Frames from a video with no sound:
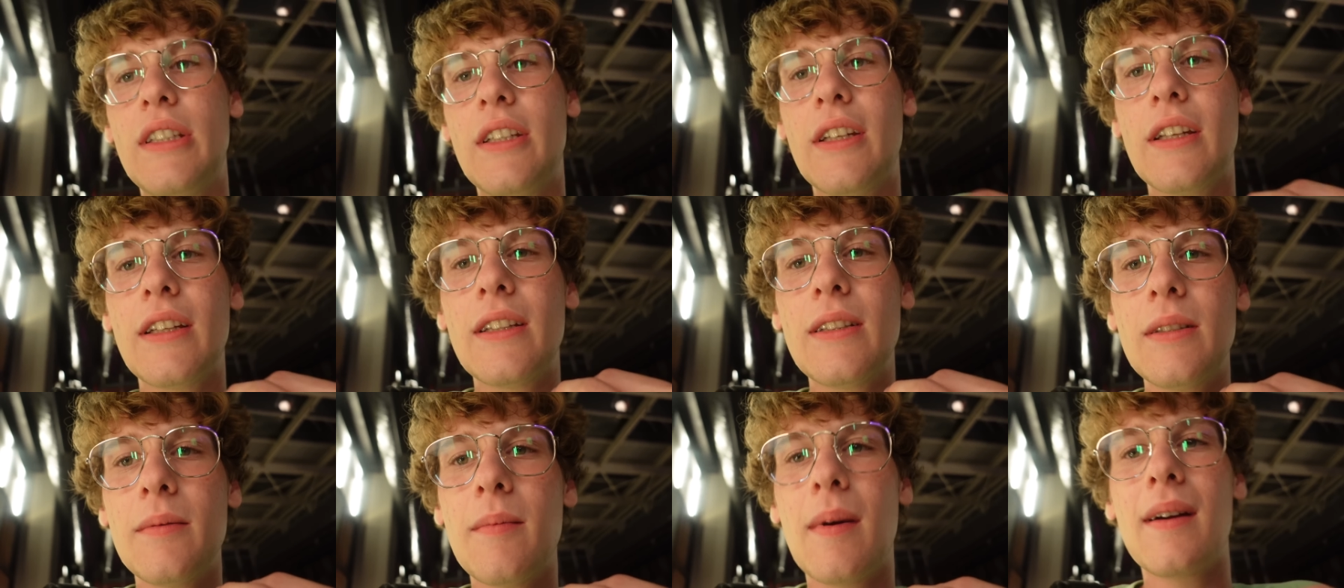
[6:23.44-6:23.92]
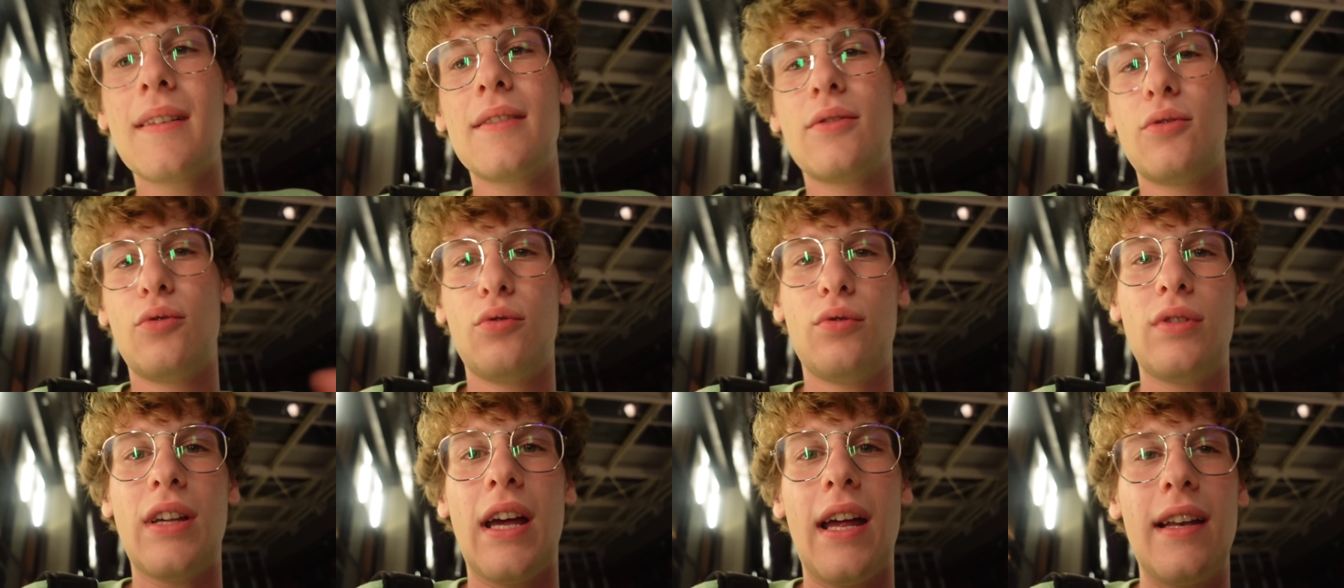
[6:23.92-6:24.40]

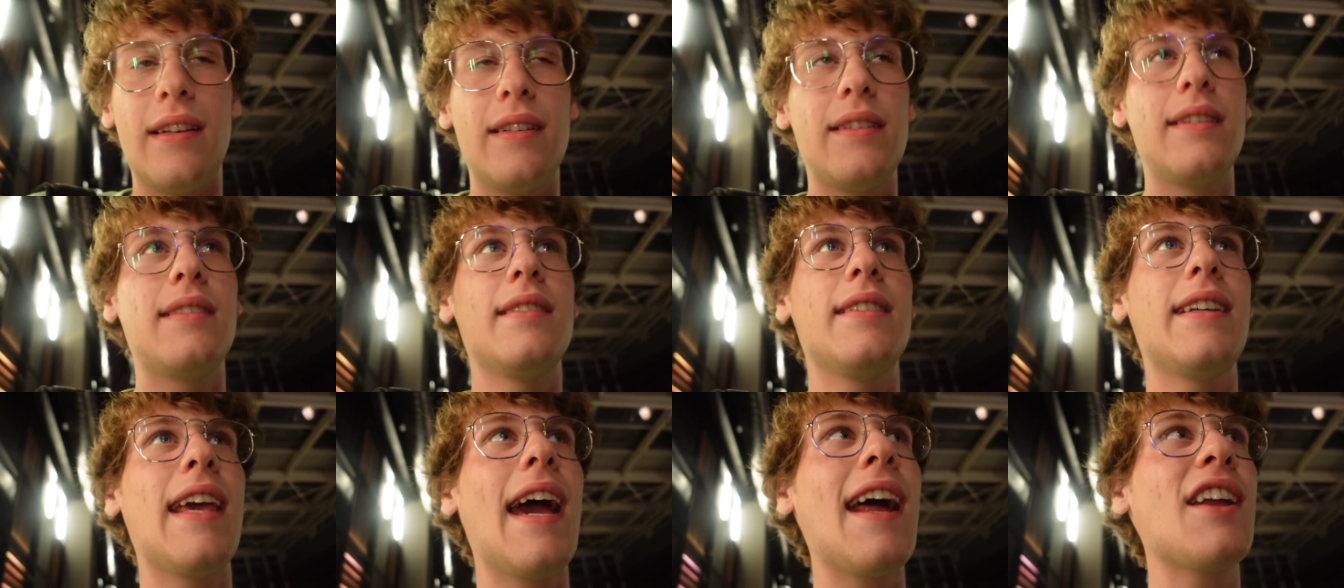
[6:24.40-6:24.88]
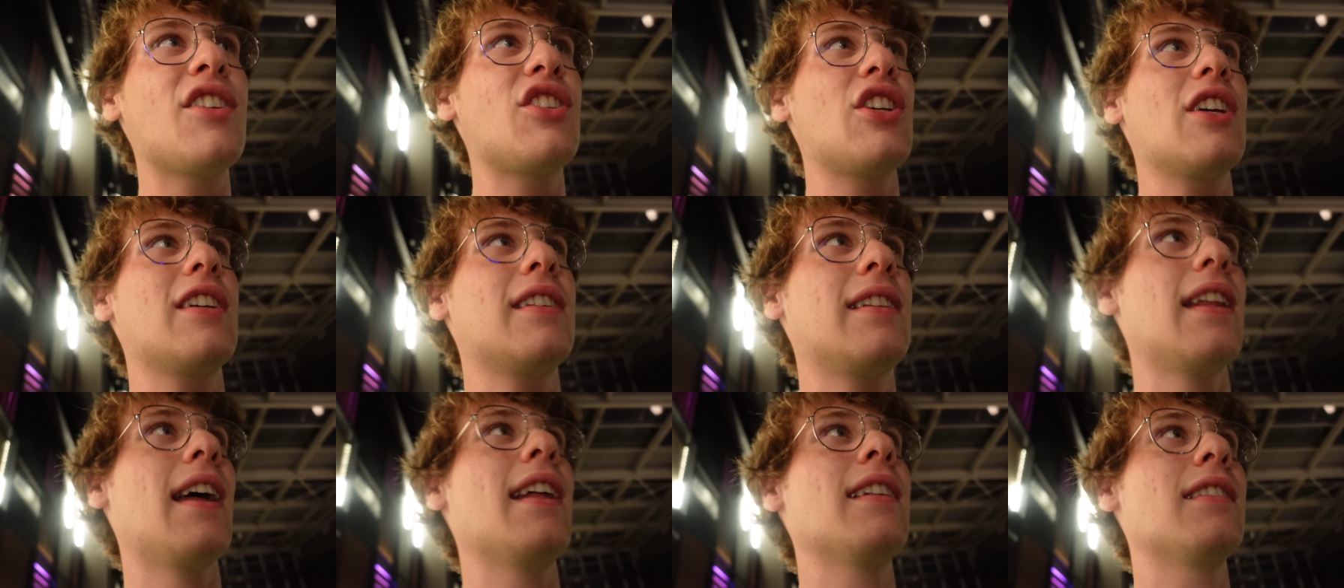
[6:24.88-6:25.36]
inanılmaz güzel.
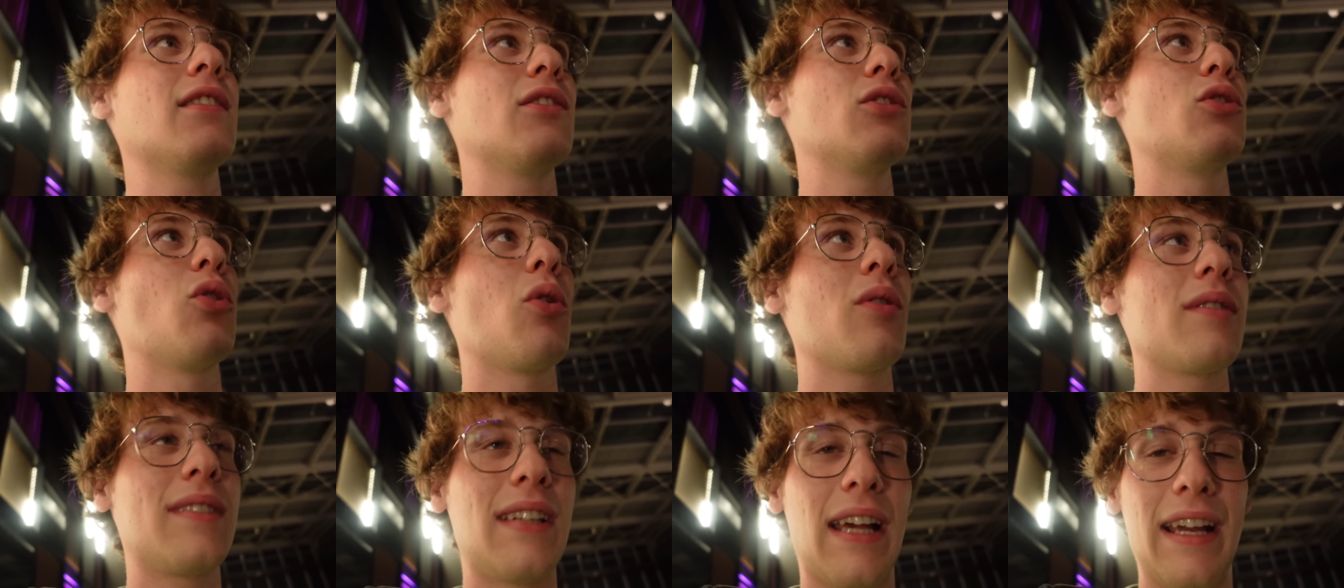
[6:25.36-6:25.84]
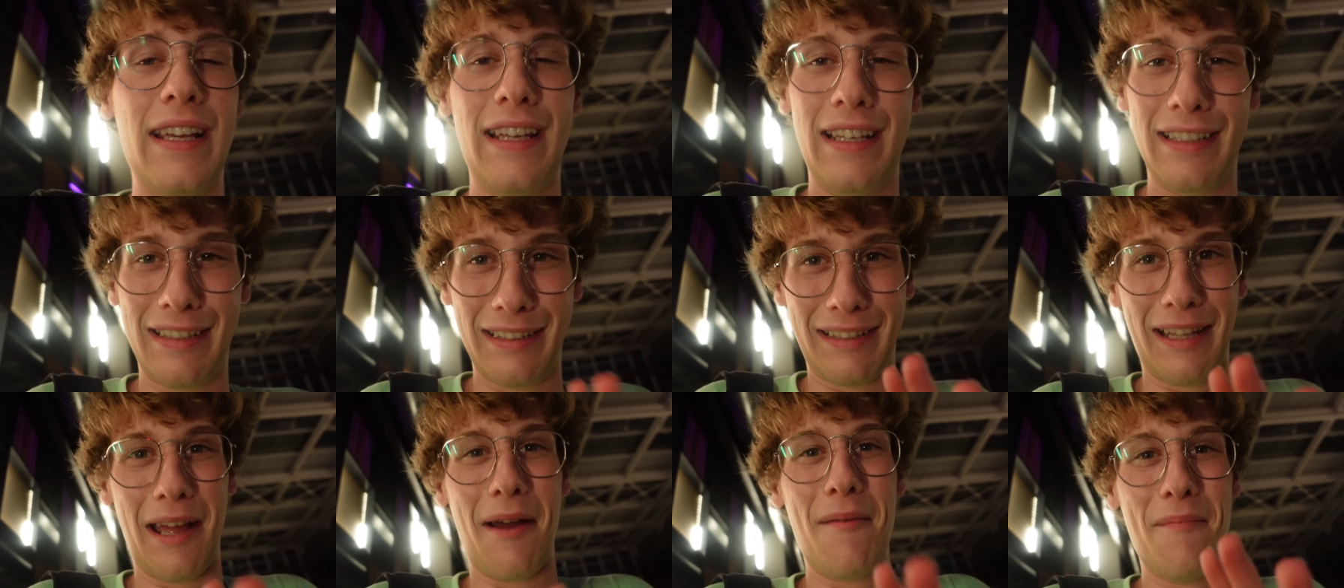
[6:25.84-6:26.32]
Gerçekten
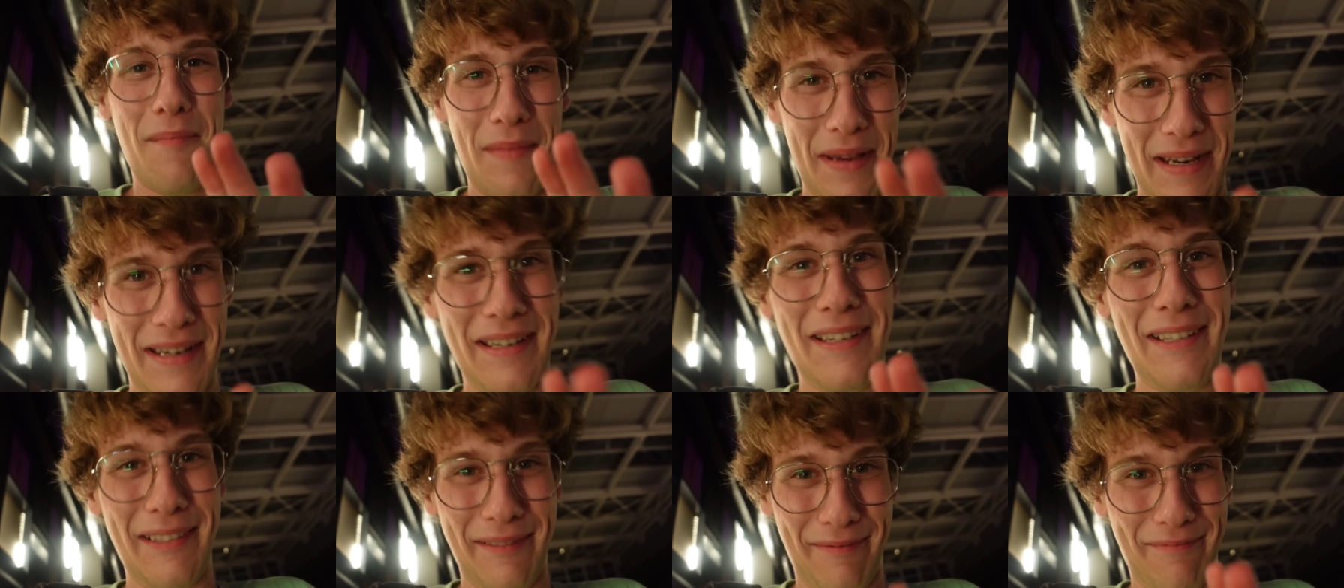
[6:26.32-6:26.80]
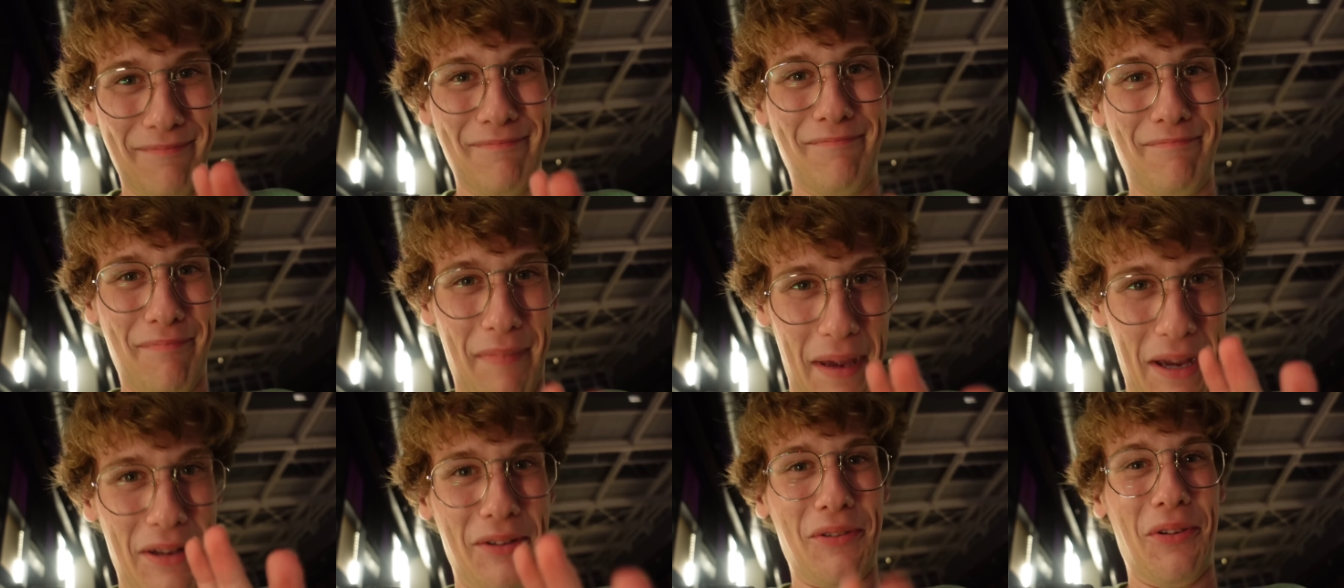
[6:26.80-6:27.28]
97'den beri
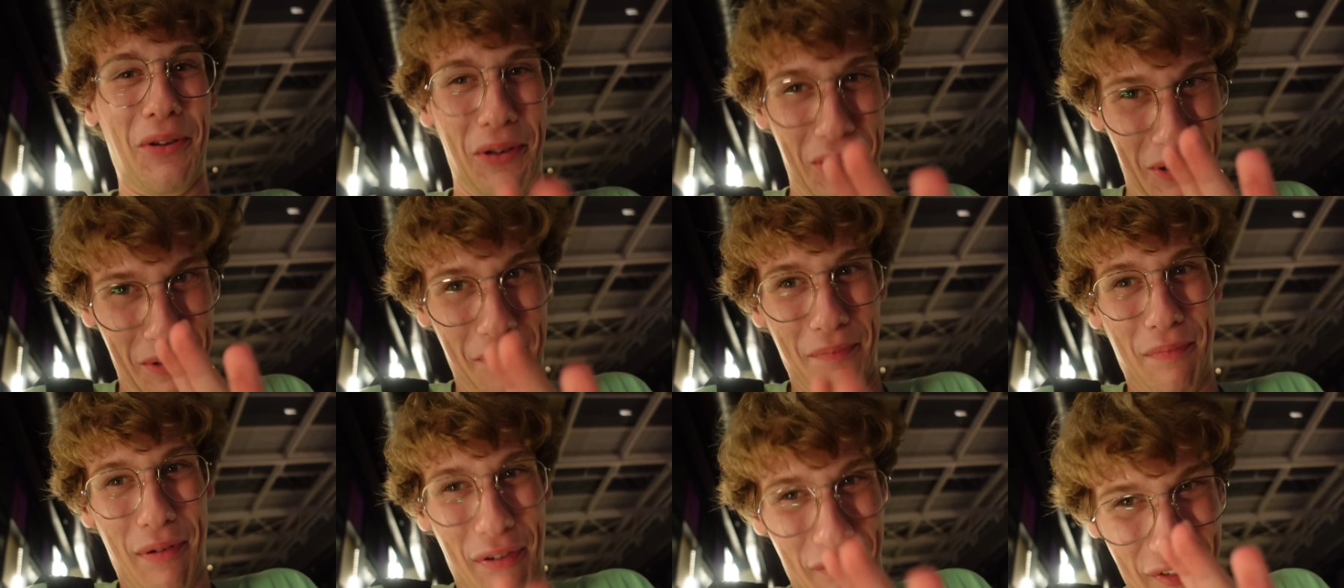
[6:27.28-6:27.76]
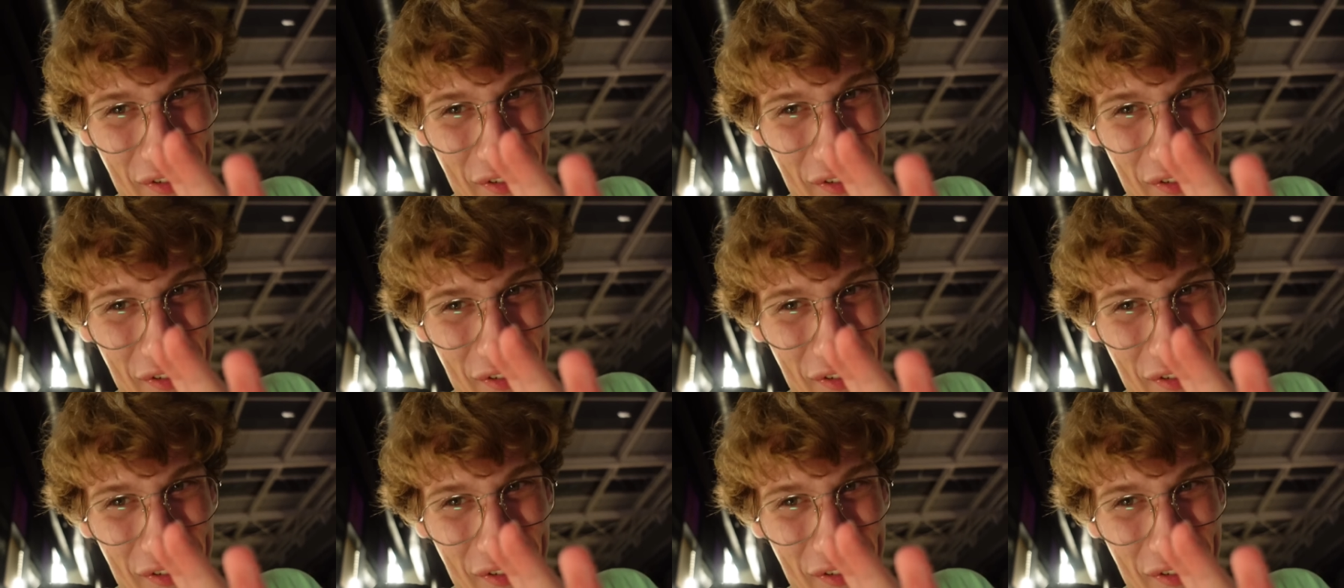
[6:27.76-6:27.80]
bekliyordum bu